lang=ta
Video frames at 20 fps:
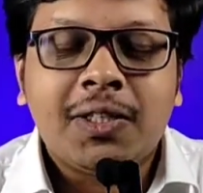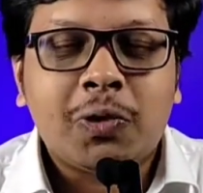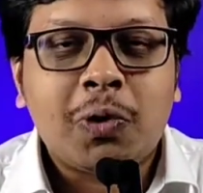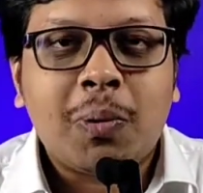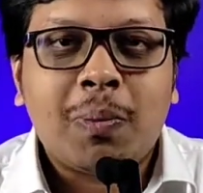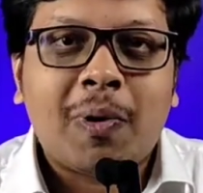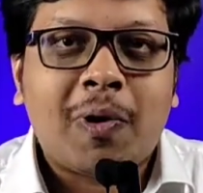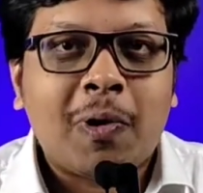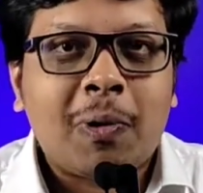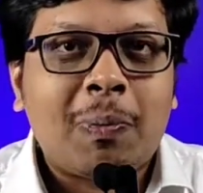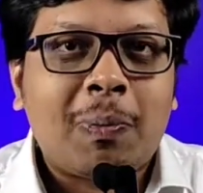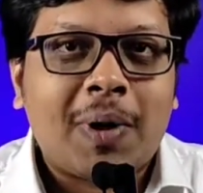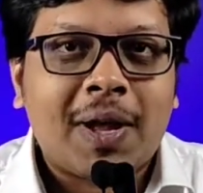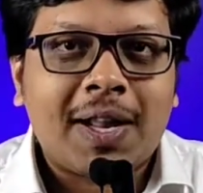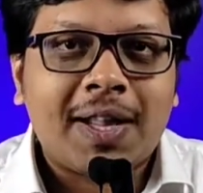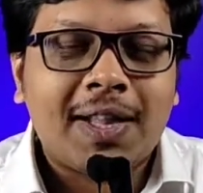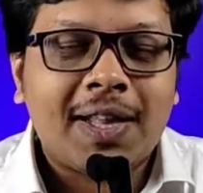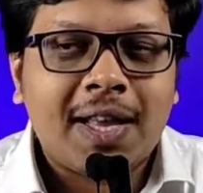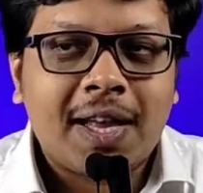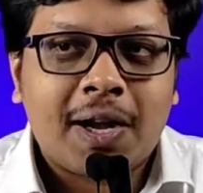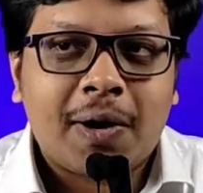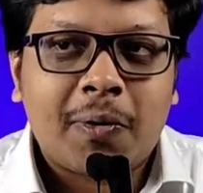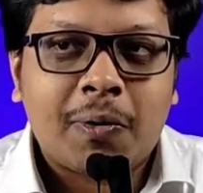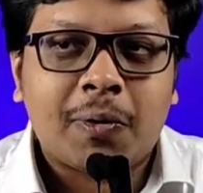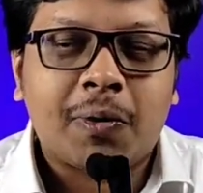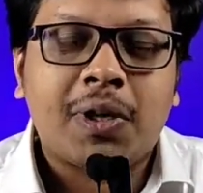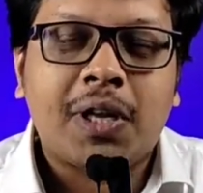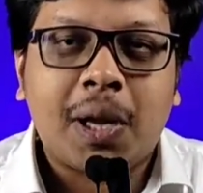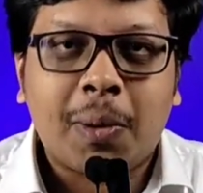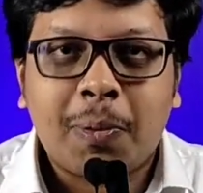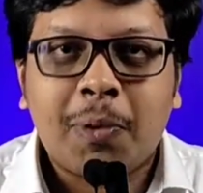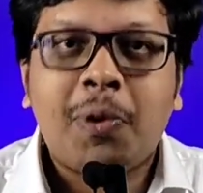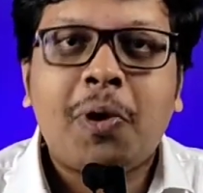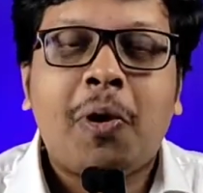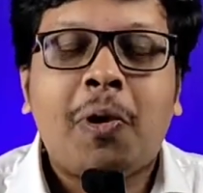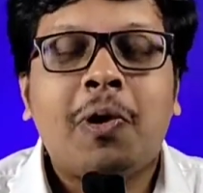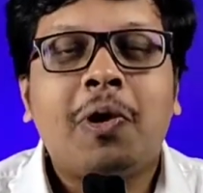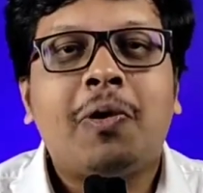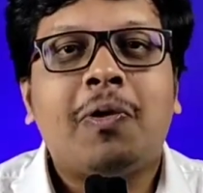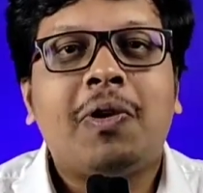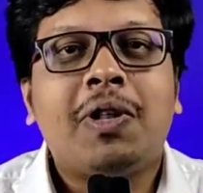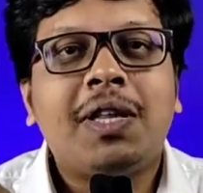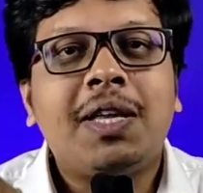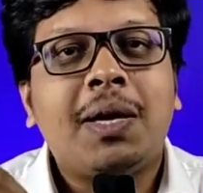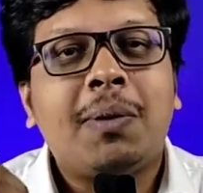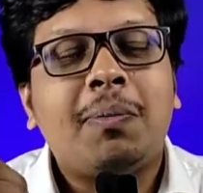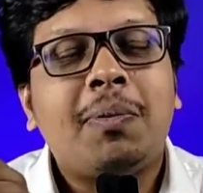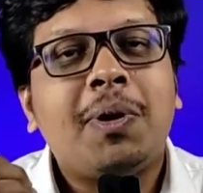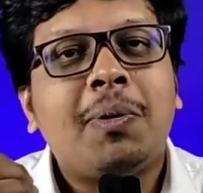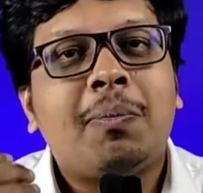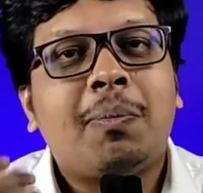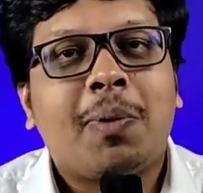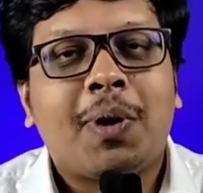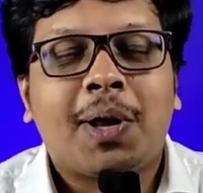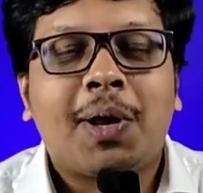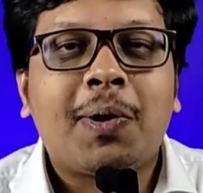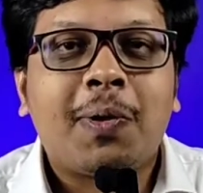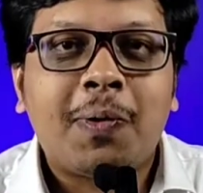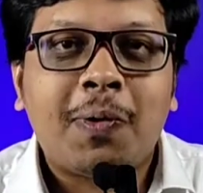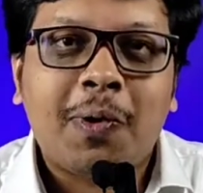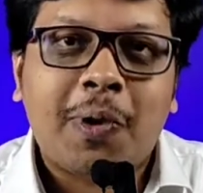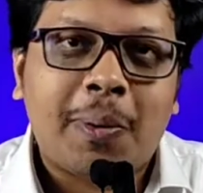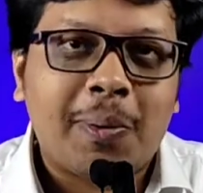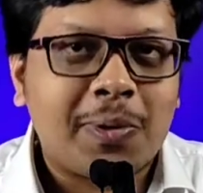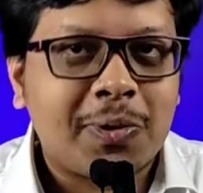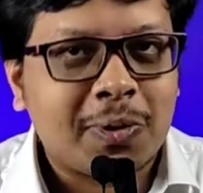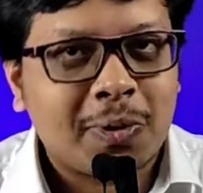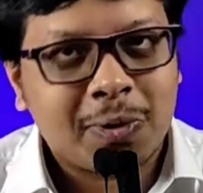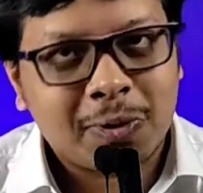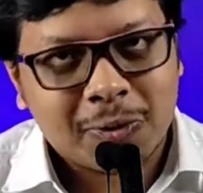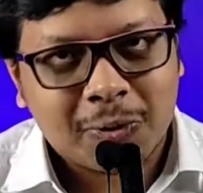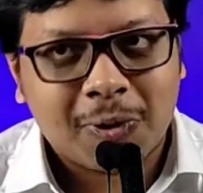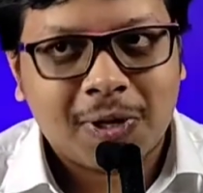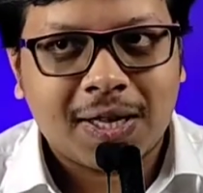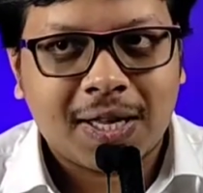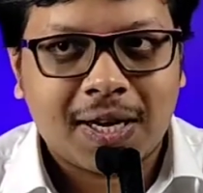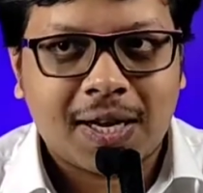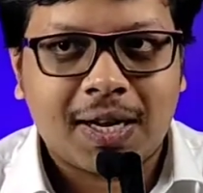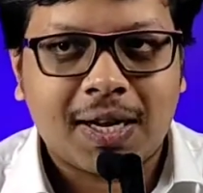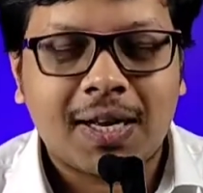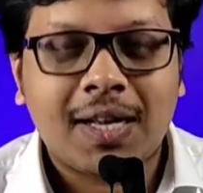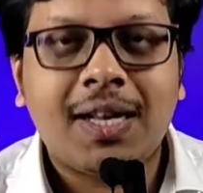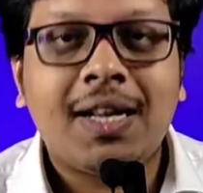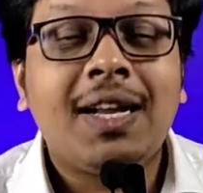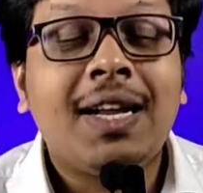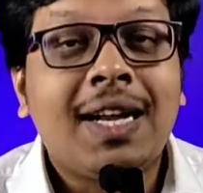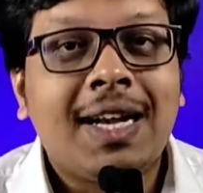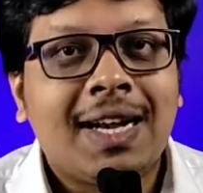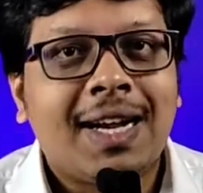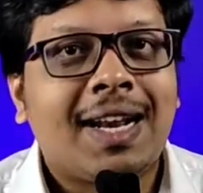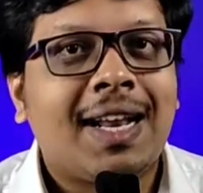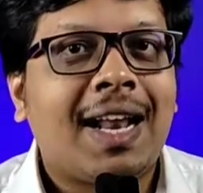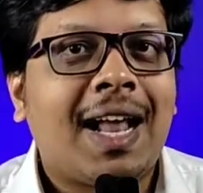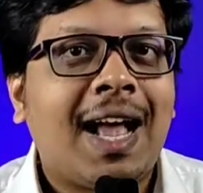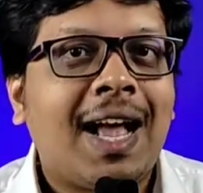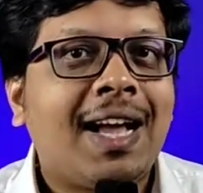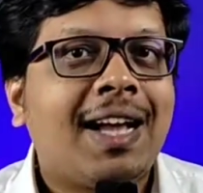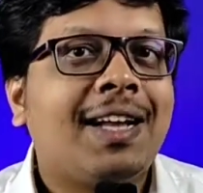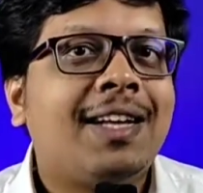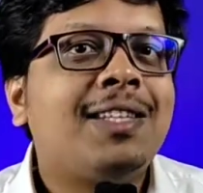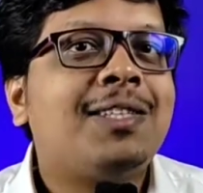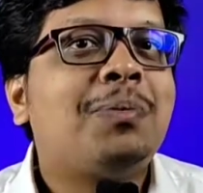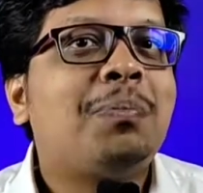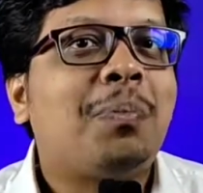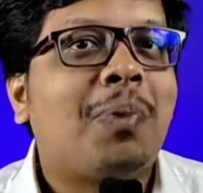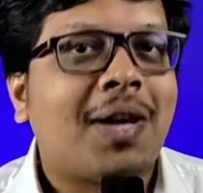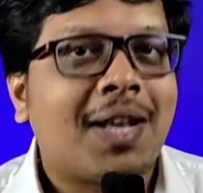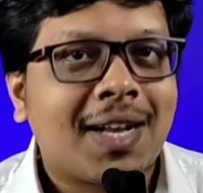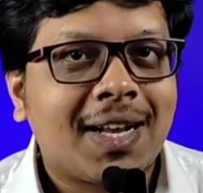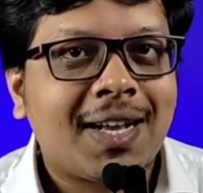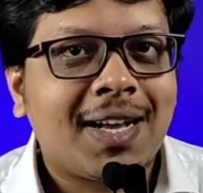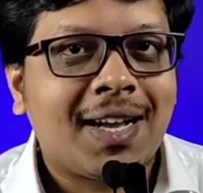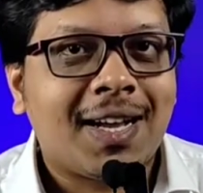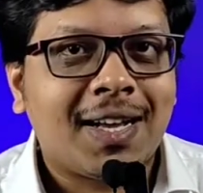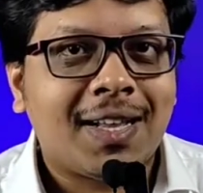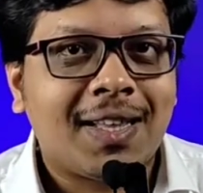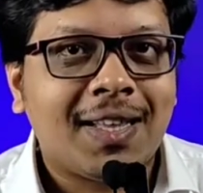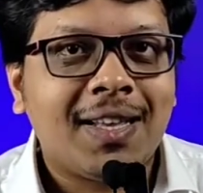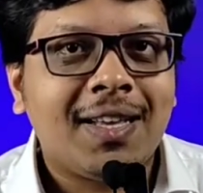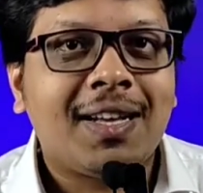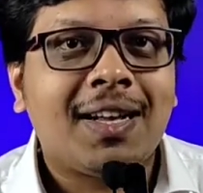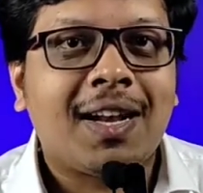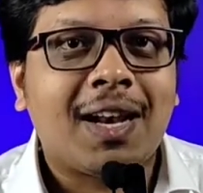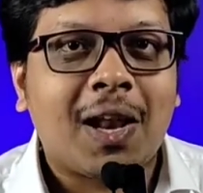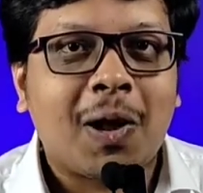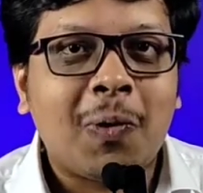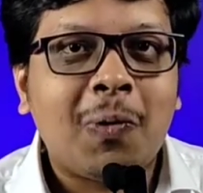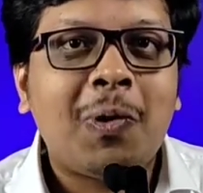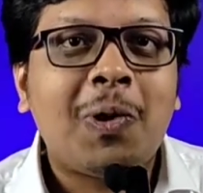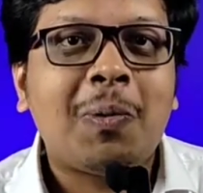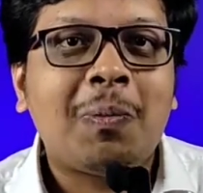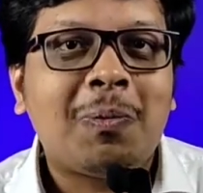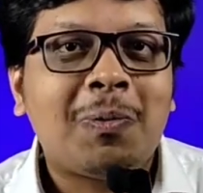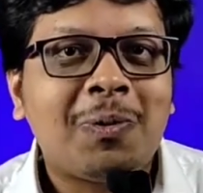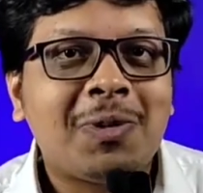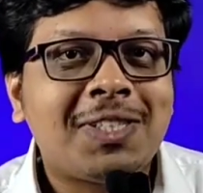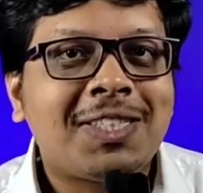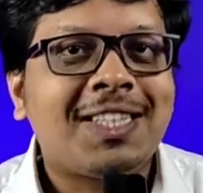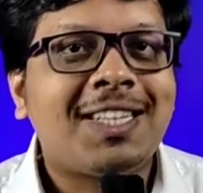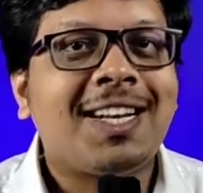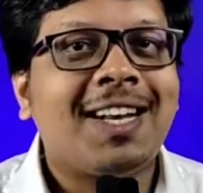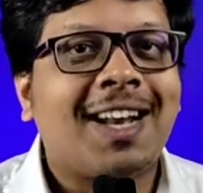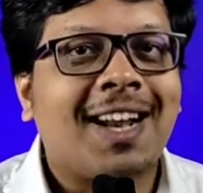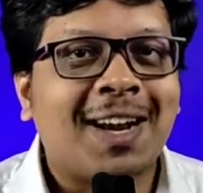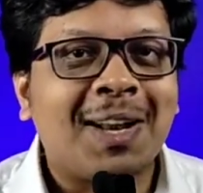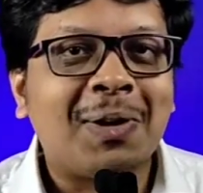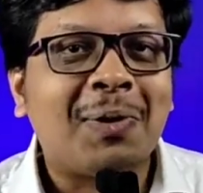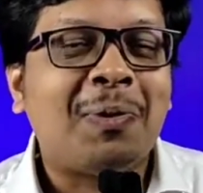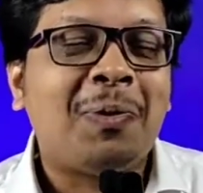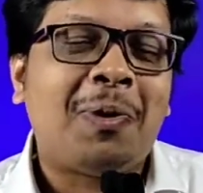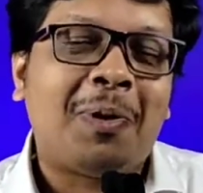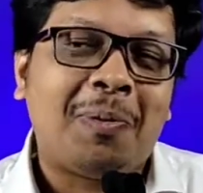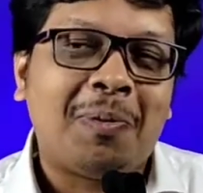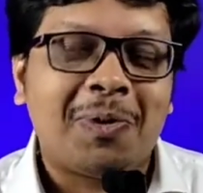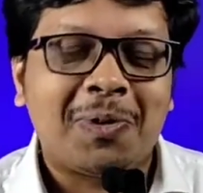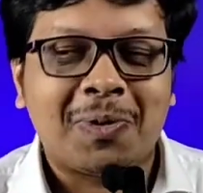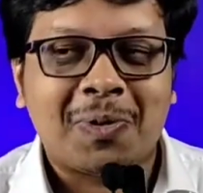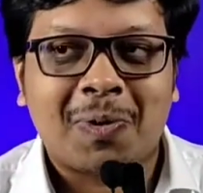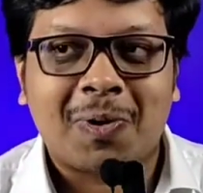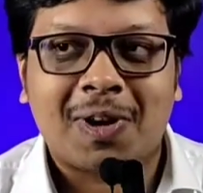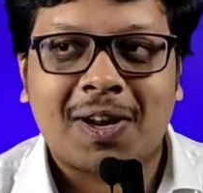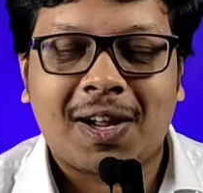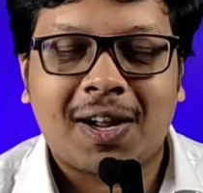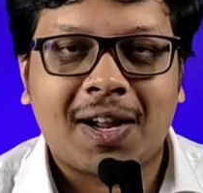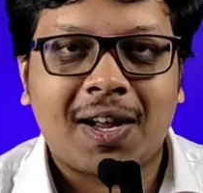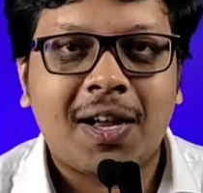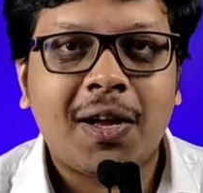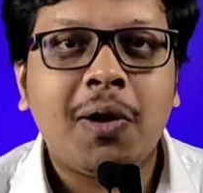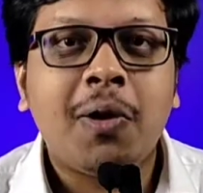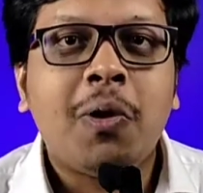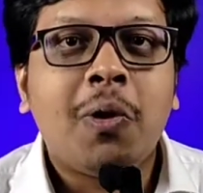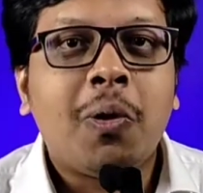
ஸோ இப்போ அவர் பறந்தே ஆகணும் எமோட்டோ அவங்களுக்கு வந்து எப்படி பறக்கணும் அப்படின்னு சொல்லிட்டு தராங்க ட்ராகன்ஸ் பறக்காது க்ளவுடை பிடிச்சிட்டு நடக்கும் அப்படின்னு சொல்கிறாங்க